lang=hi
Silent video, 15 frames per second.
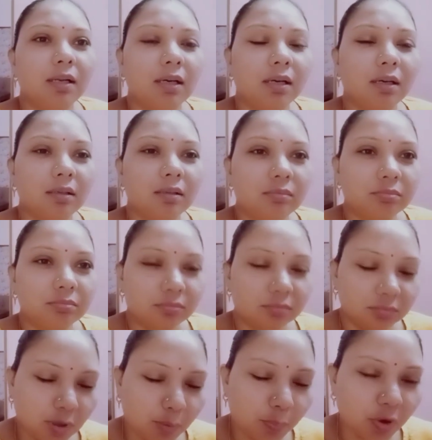
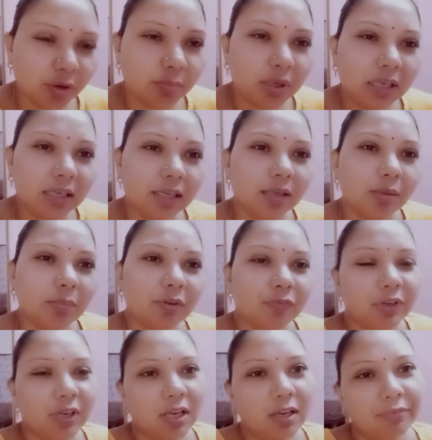अपॉइंटमेंट लेने में
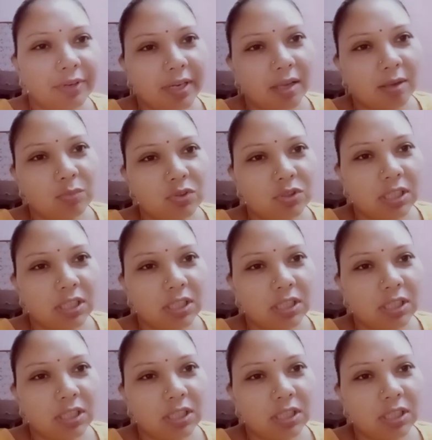फिर काफ़ी टाइम हो